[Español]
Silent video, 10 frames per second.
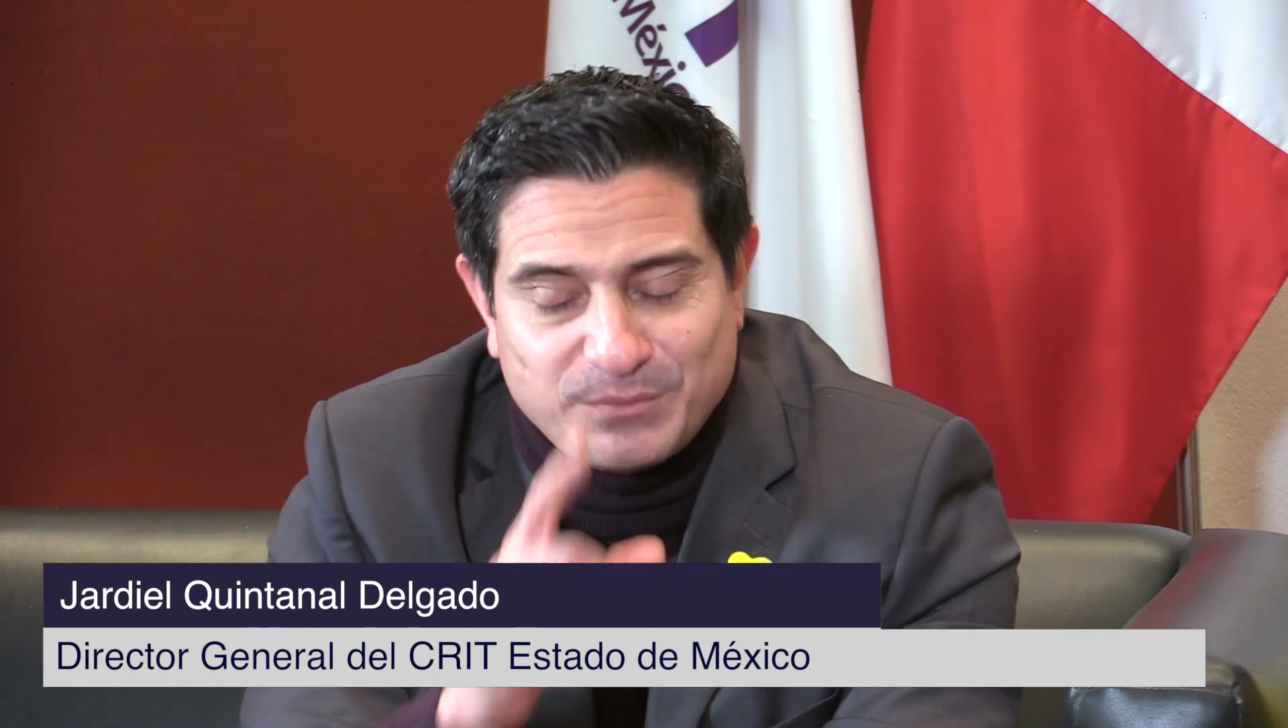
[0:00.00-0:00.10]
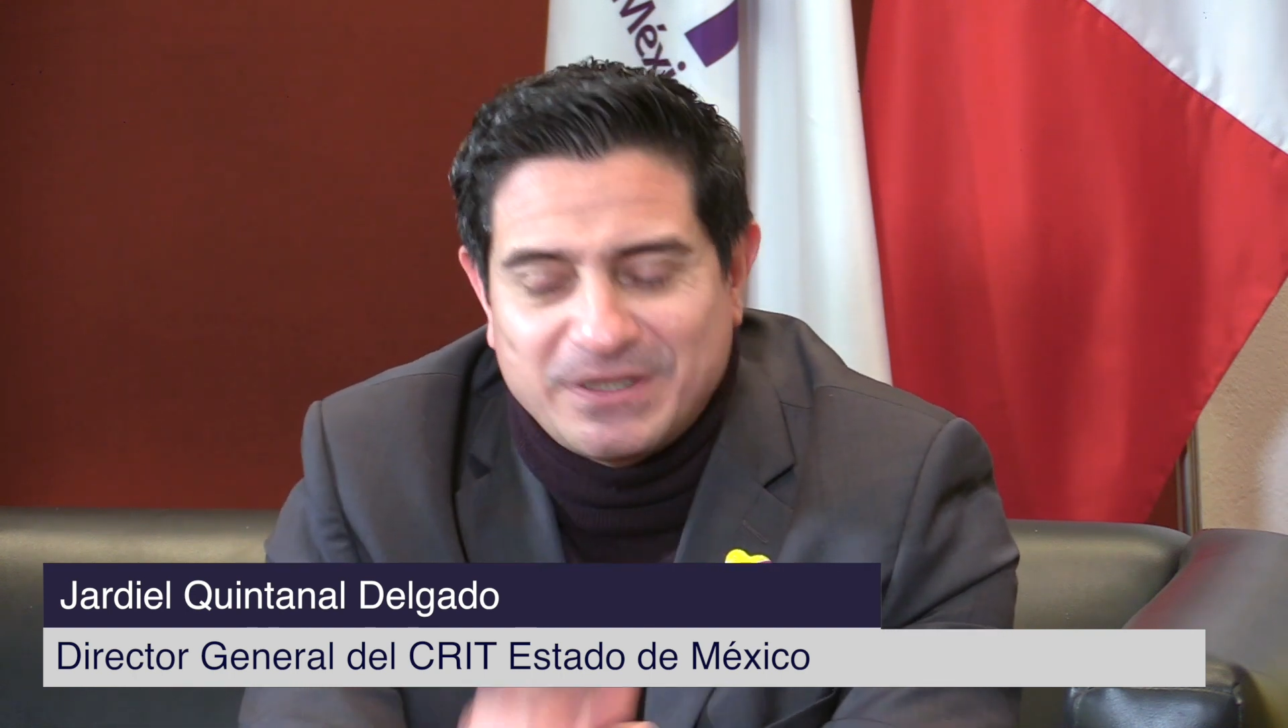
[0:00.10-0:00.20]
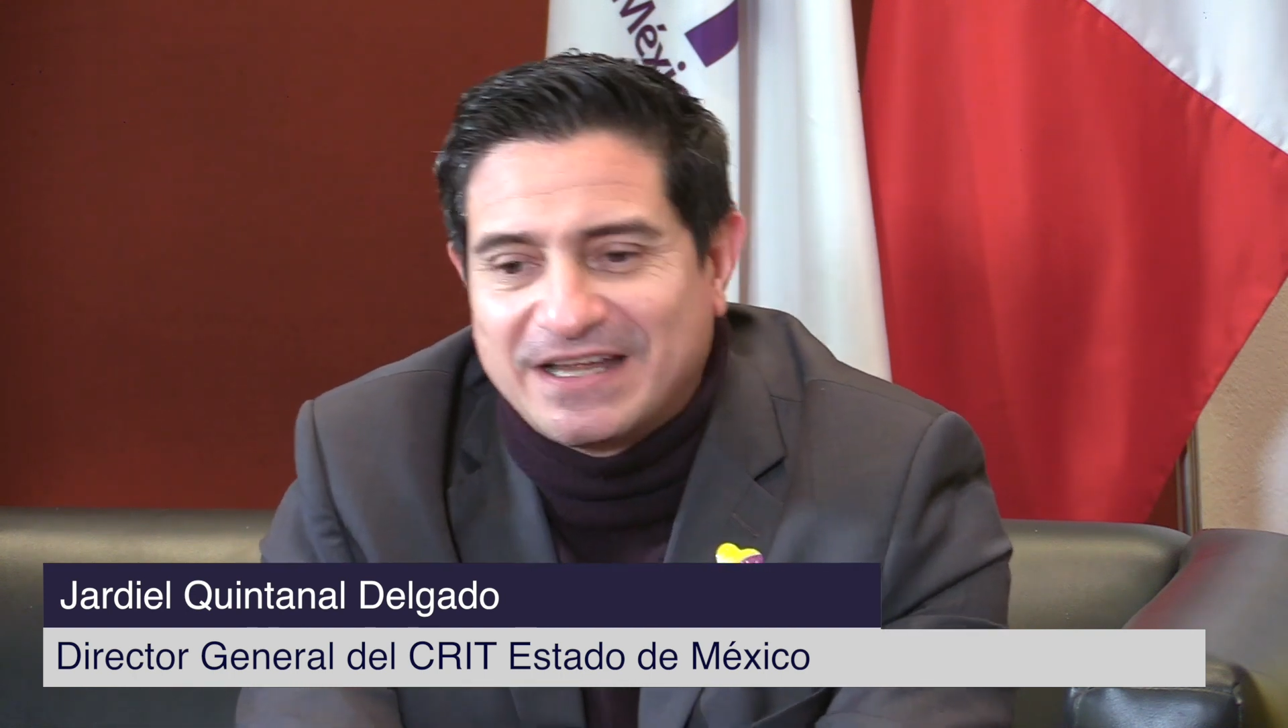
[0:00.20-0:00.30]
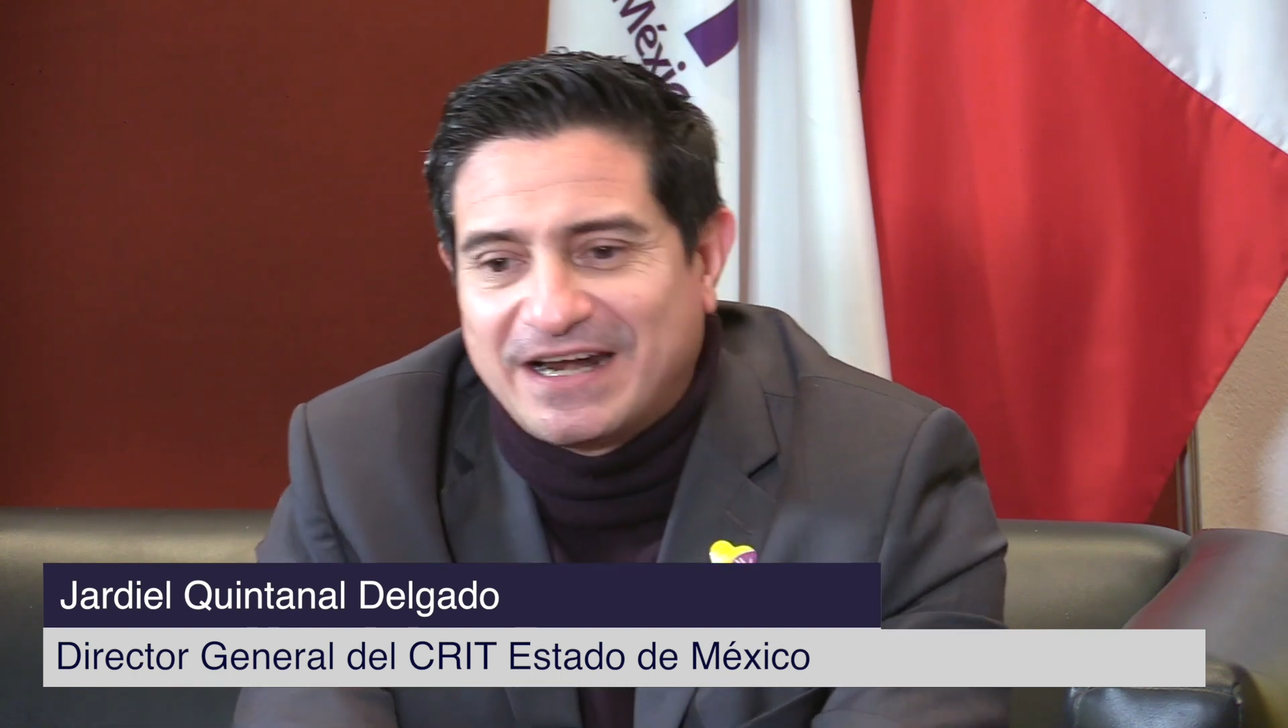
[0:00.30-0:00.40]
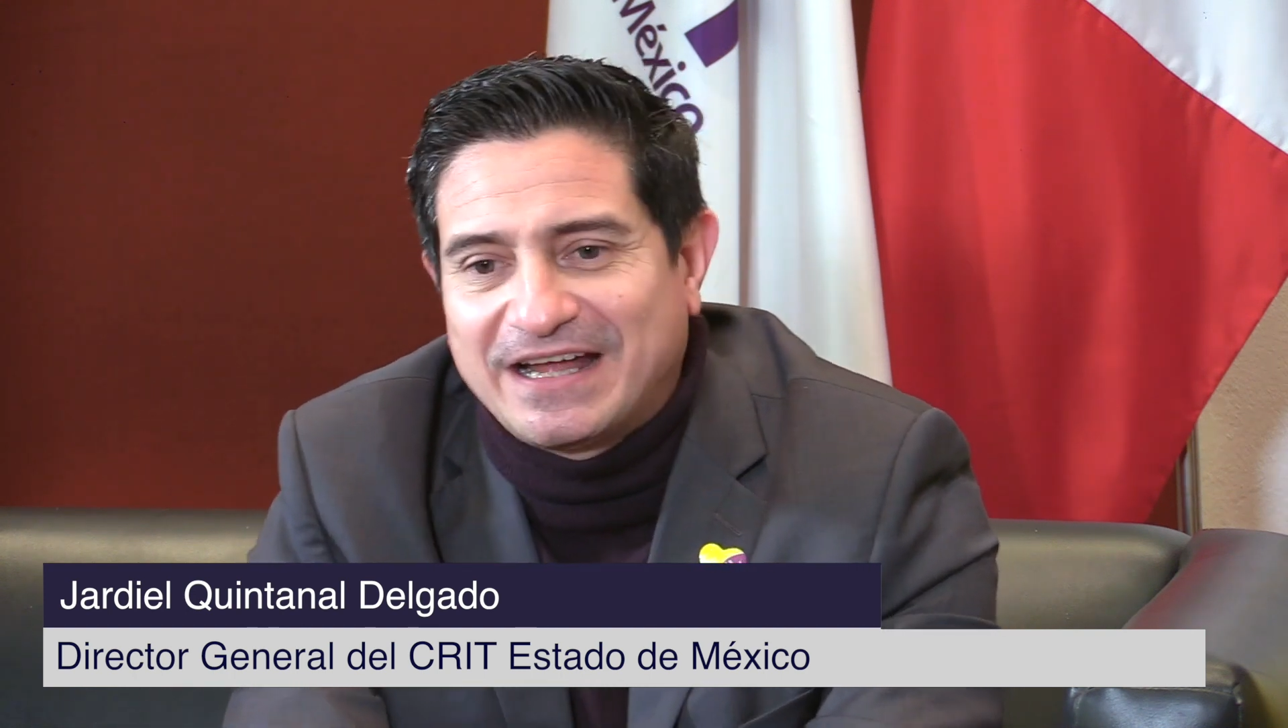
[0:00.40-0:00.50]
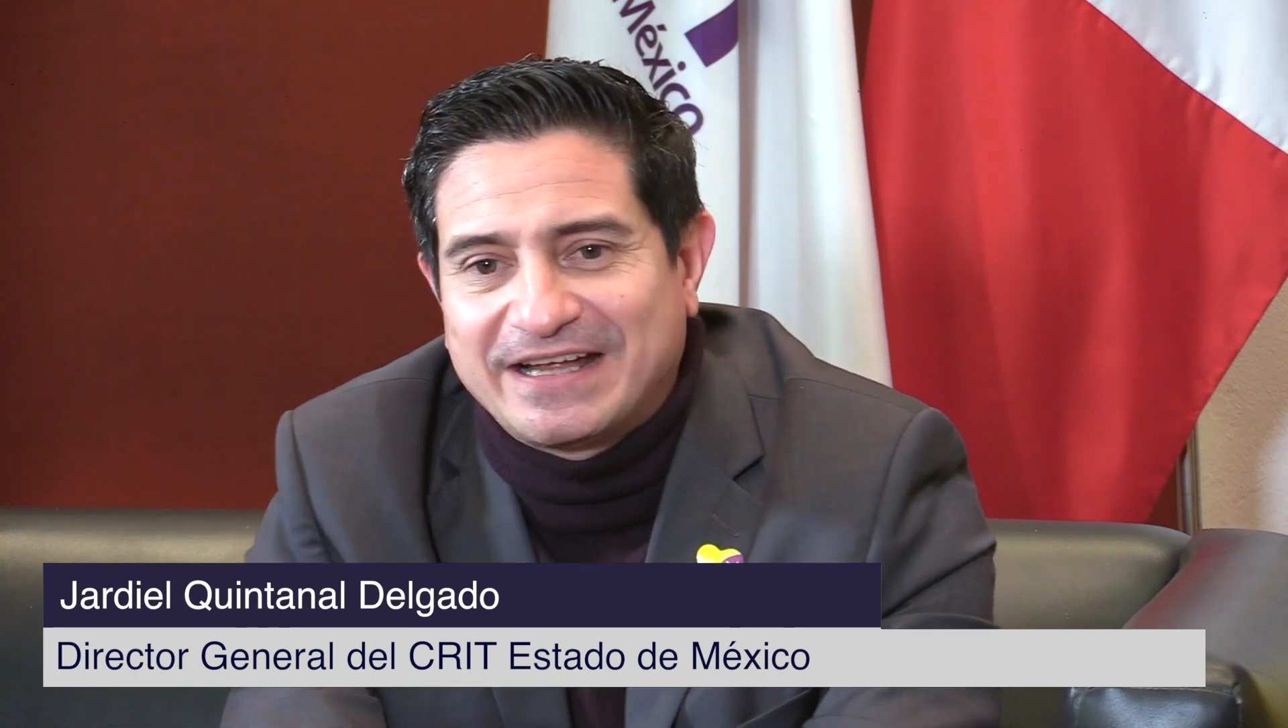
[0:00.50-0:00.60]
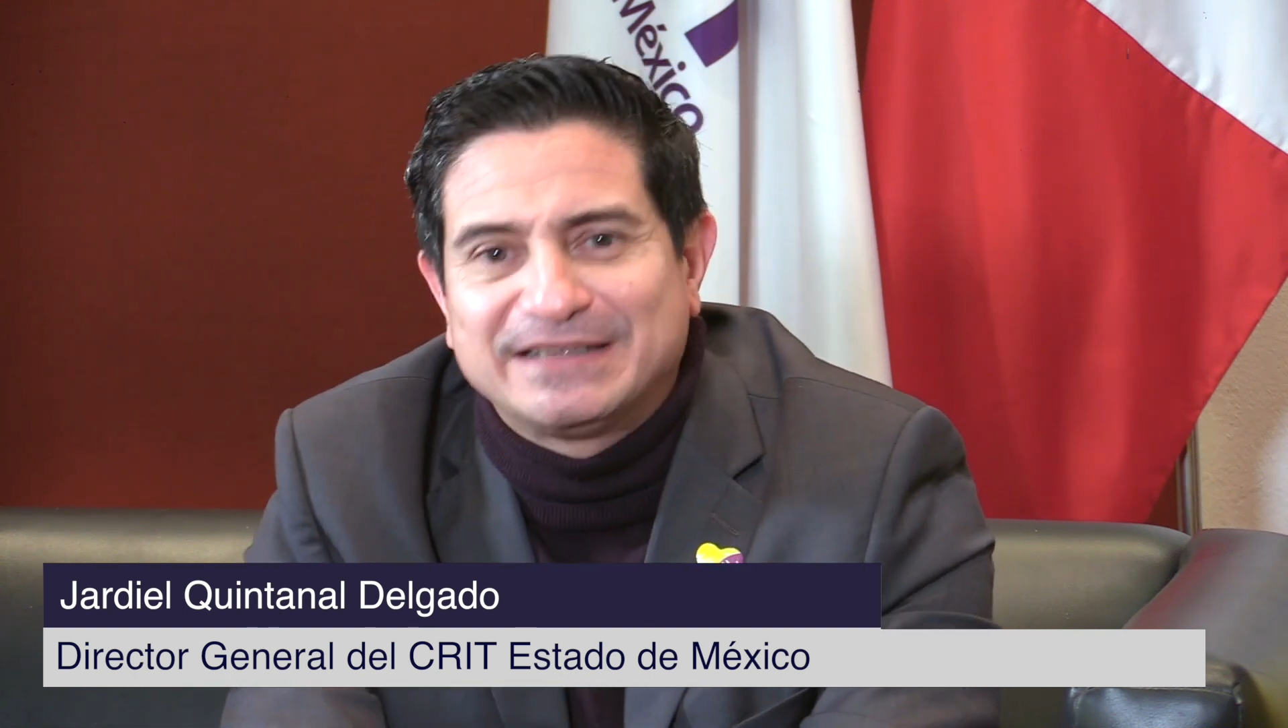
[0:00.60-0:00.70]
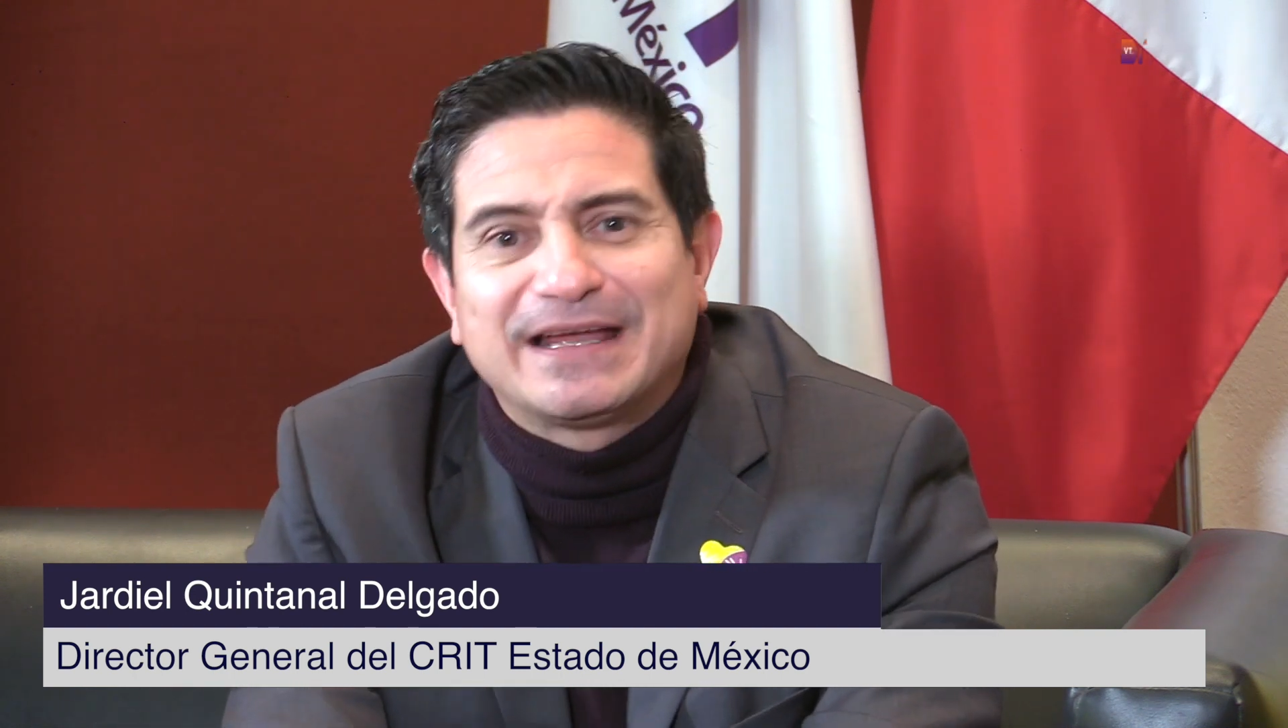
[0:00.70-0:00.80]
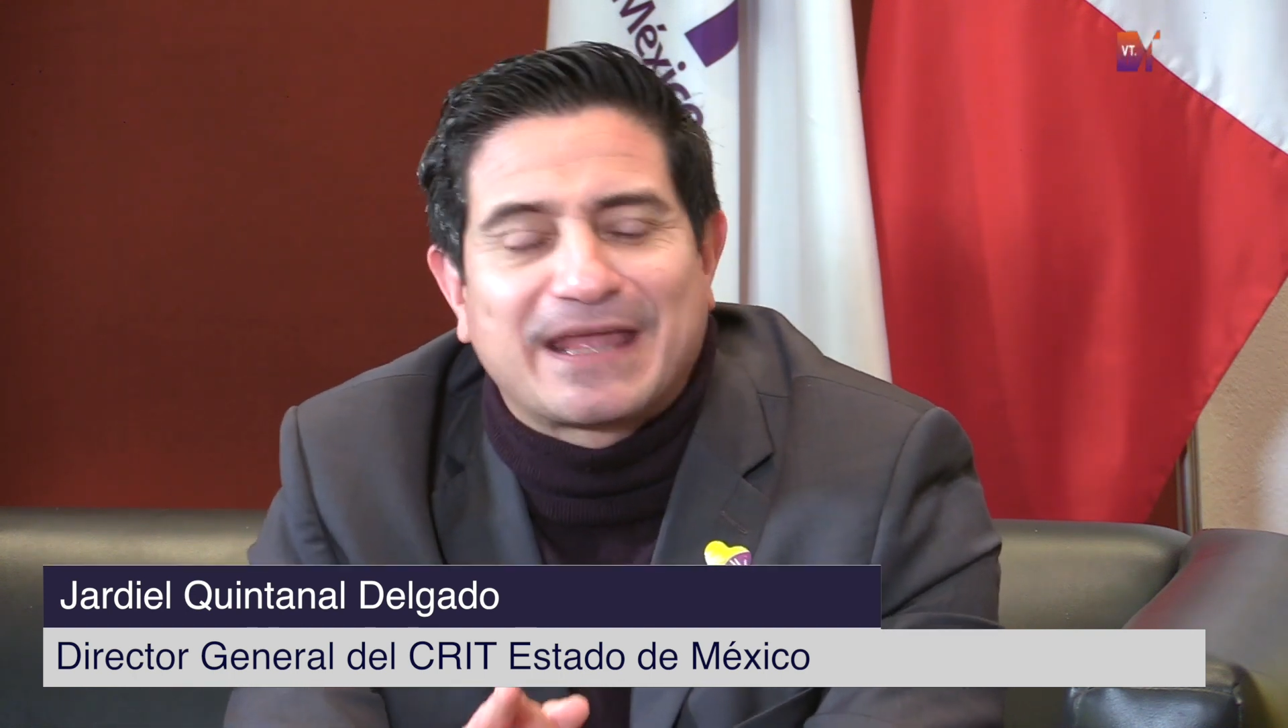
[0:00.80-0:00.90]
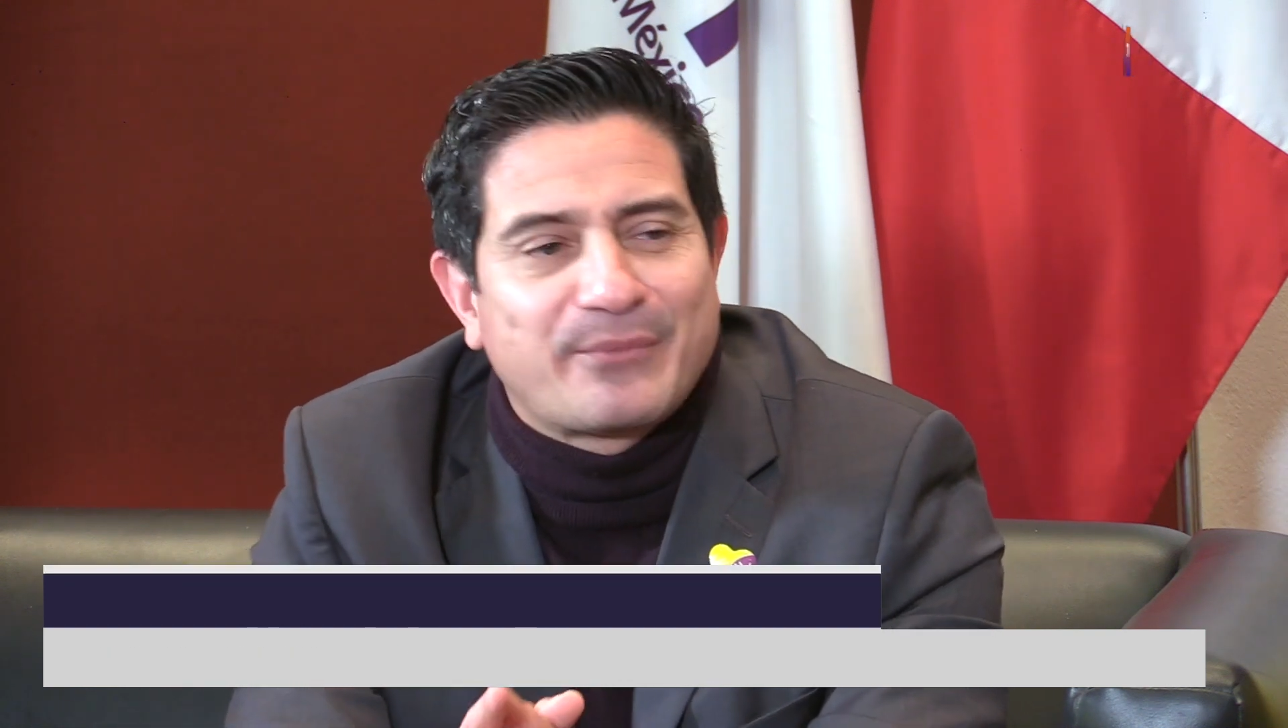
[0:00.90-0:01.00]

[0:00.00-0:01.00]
invitar a la gente a